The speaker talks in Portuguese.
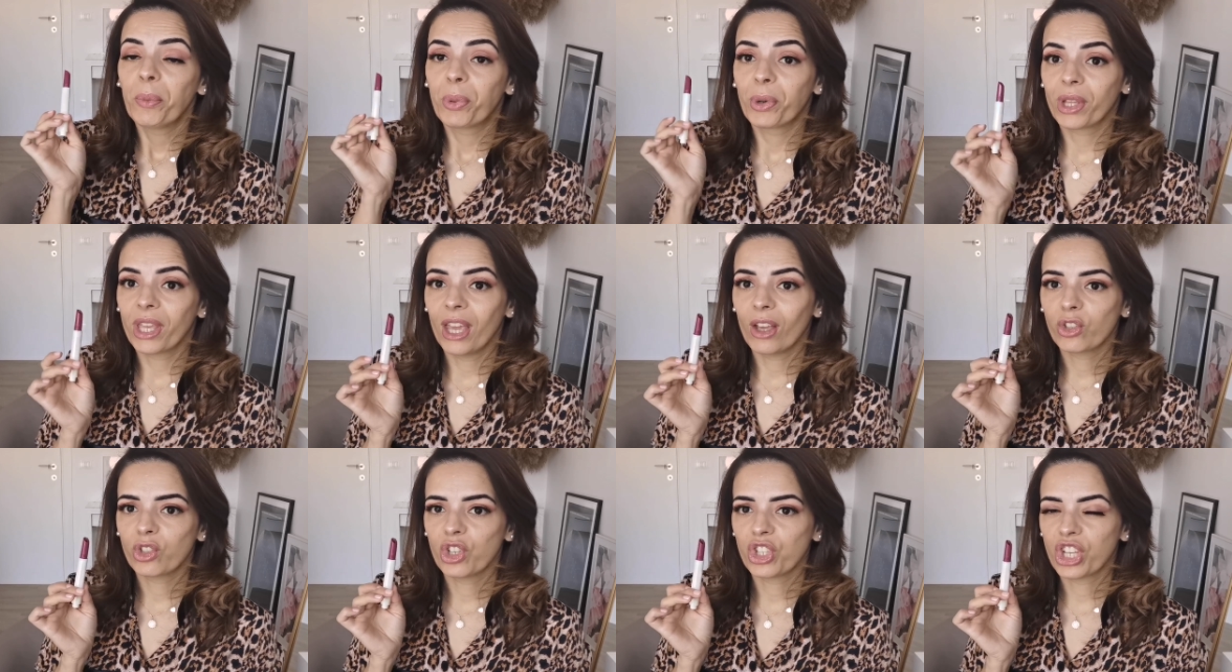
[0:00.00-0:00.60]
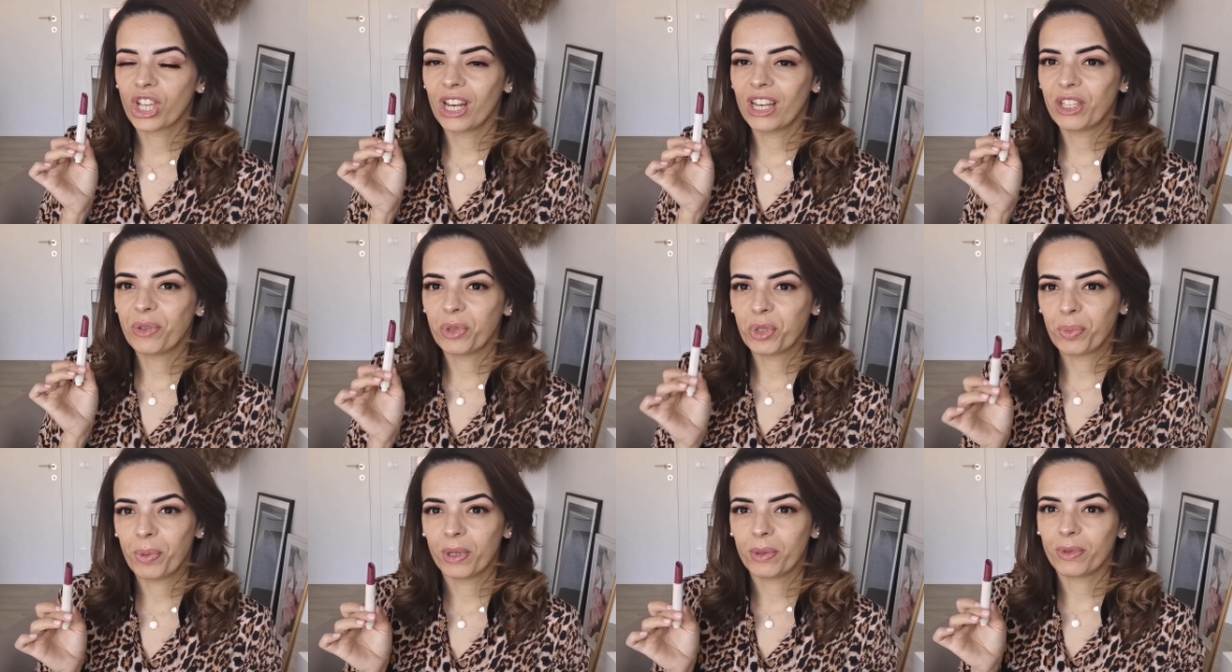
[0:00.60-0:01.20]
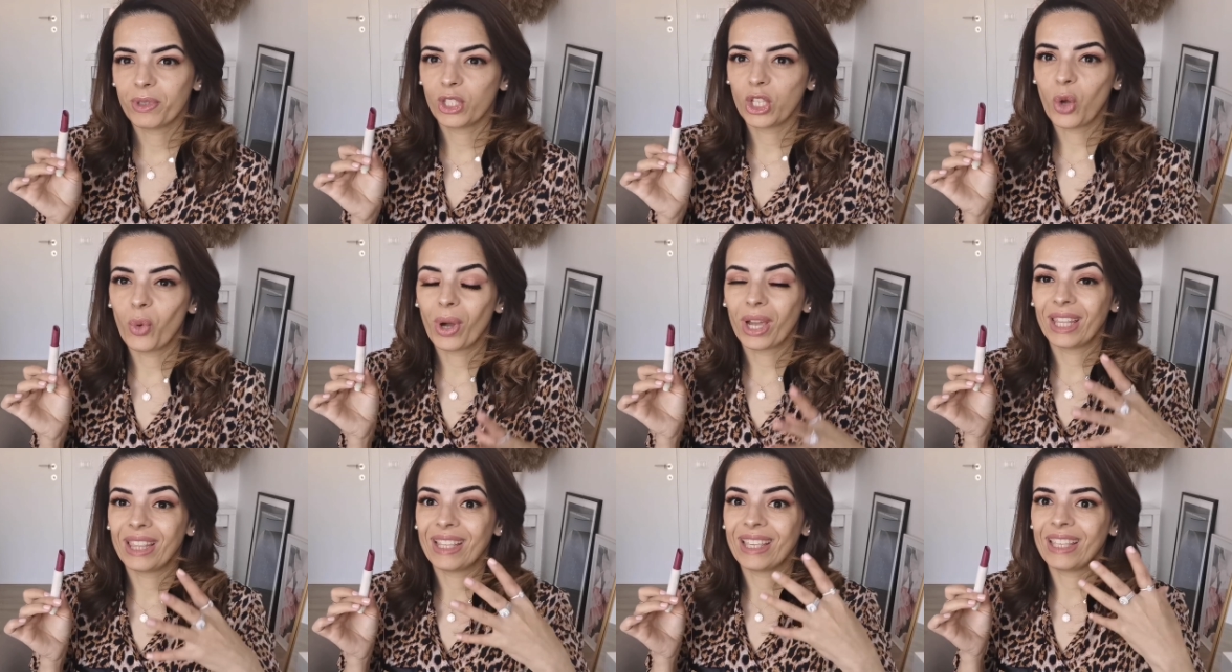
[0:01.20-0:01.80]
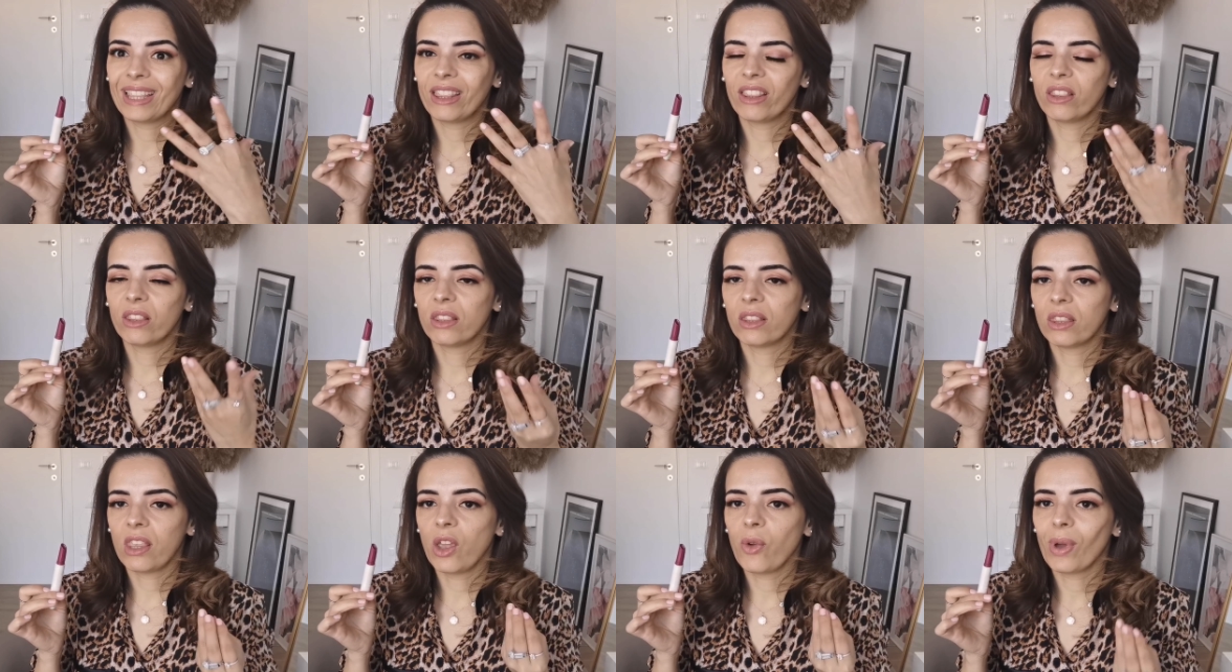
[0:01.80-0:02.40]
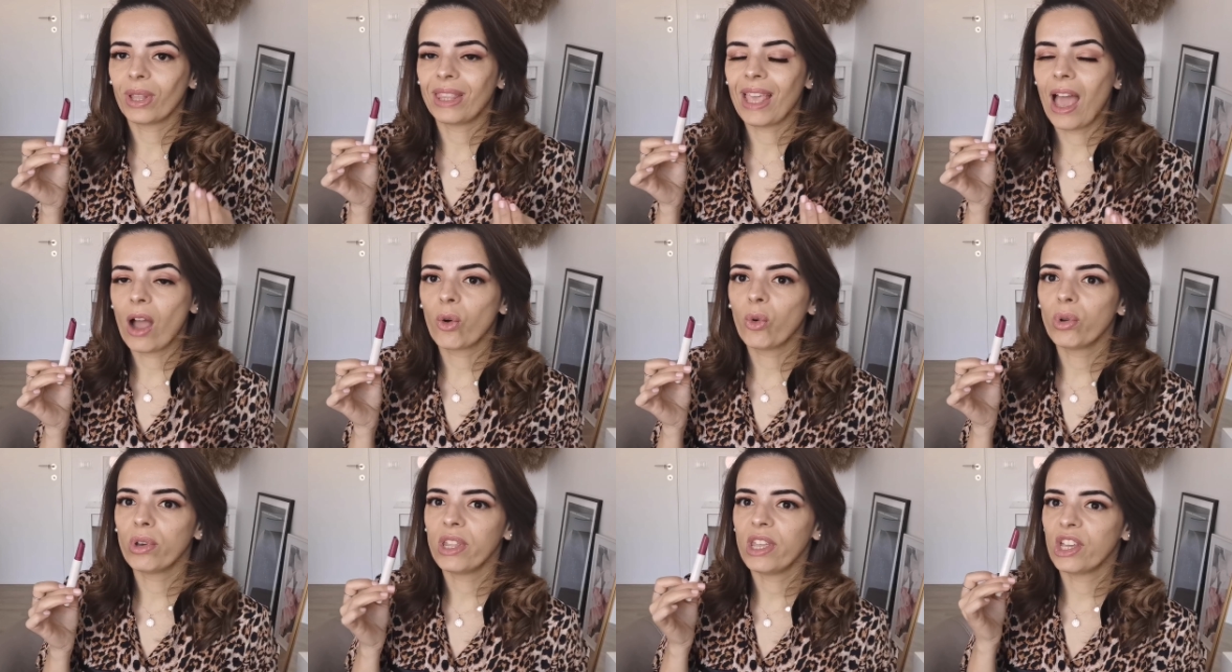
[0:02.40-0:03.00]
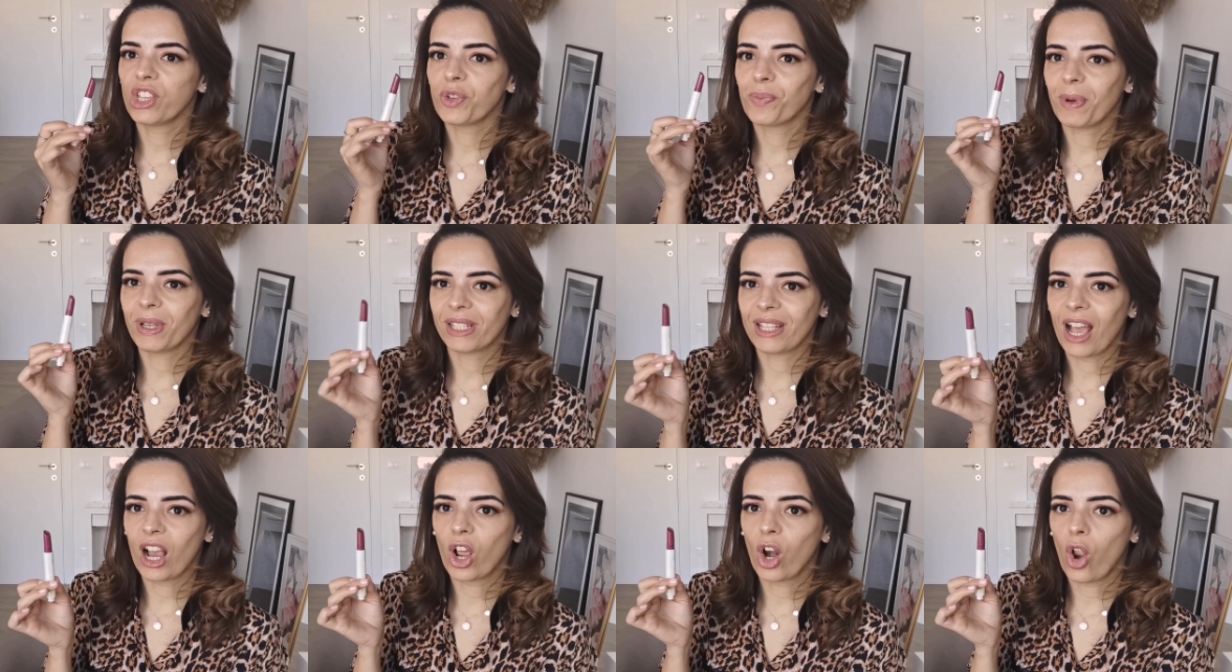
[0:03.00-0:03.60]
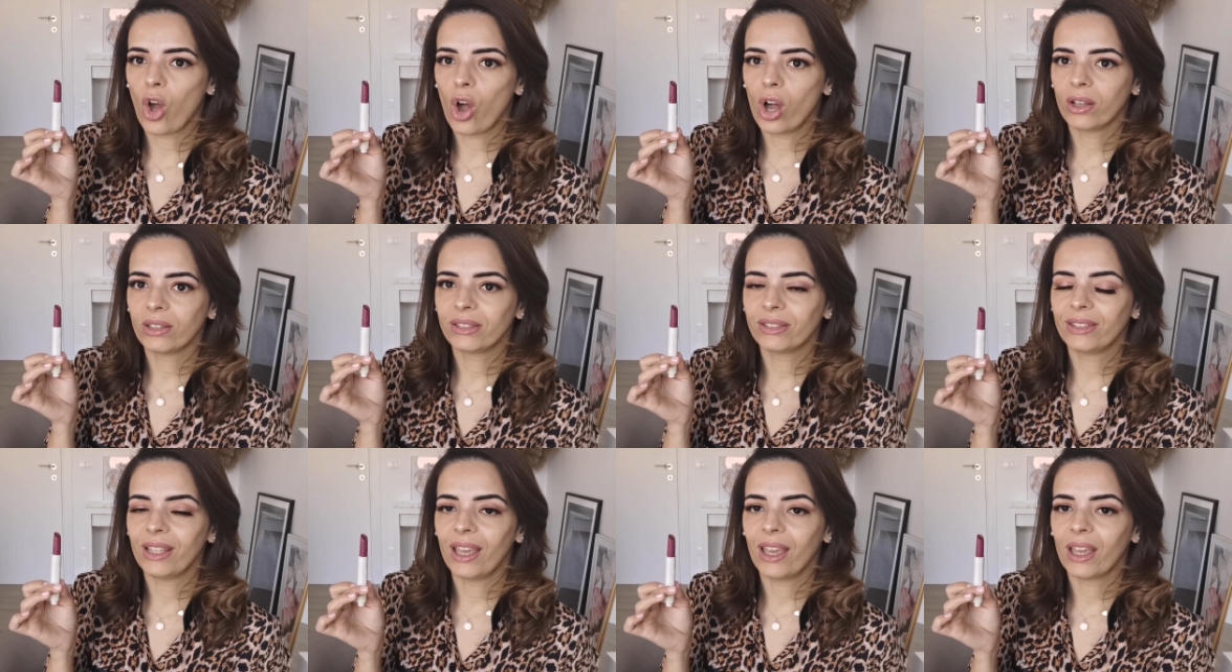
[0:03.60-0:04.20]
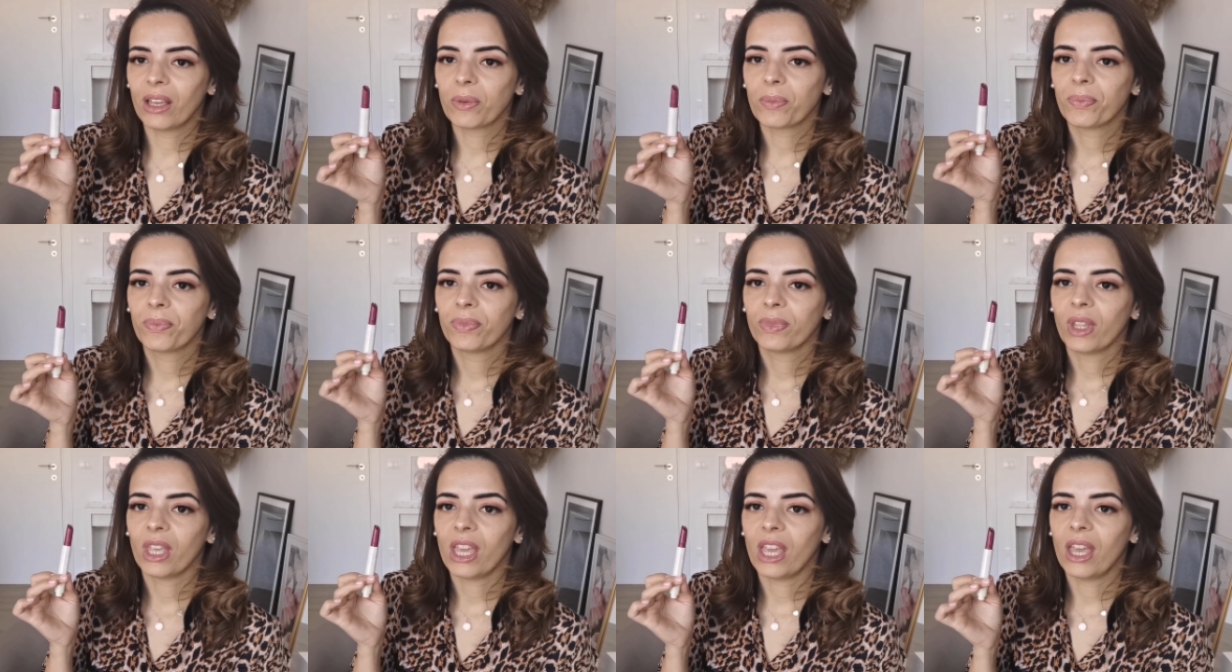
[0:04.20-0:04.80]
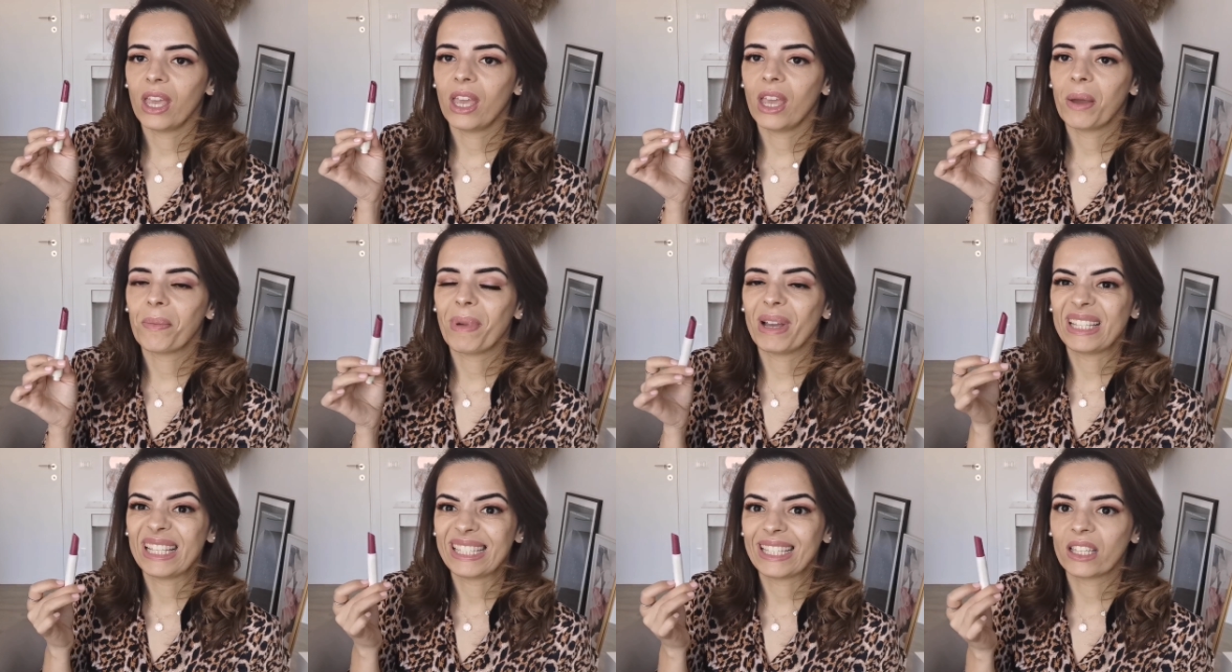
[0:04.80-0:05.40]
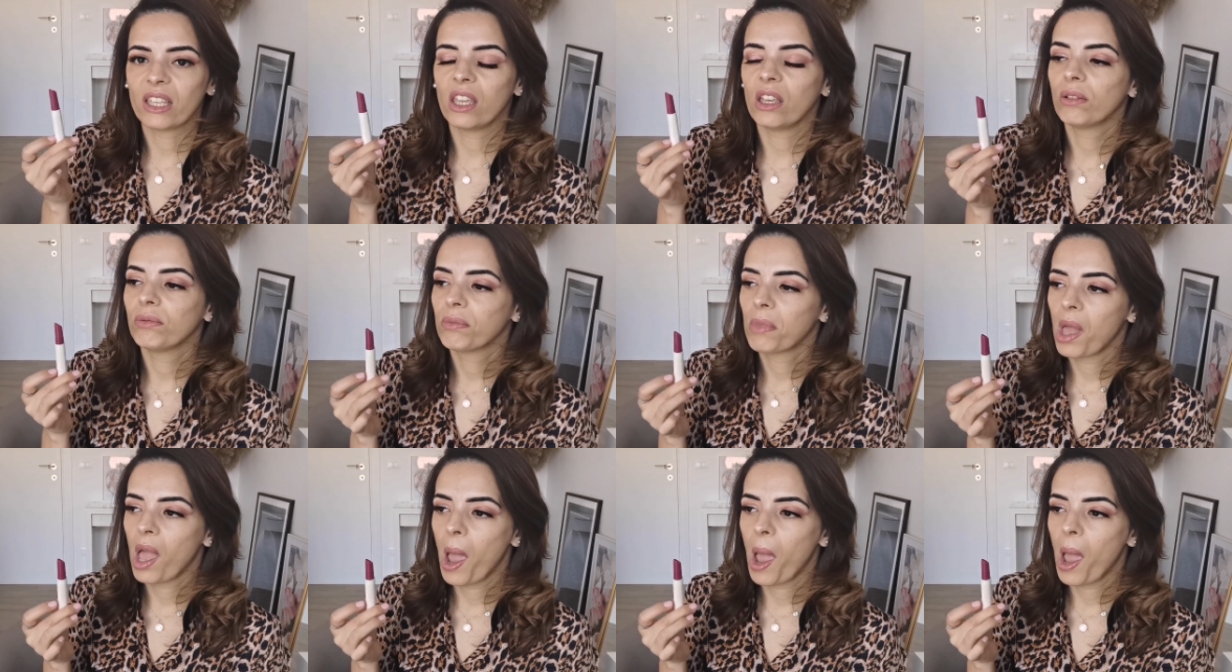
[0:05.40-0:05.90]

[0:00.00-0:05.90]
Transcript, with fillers: Porque eu sou aquele tipo de pessoa que tenho até agonia de passar gloss, né? É, mas esse aqui,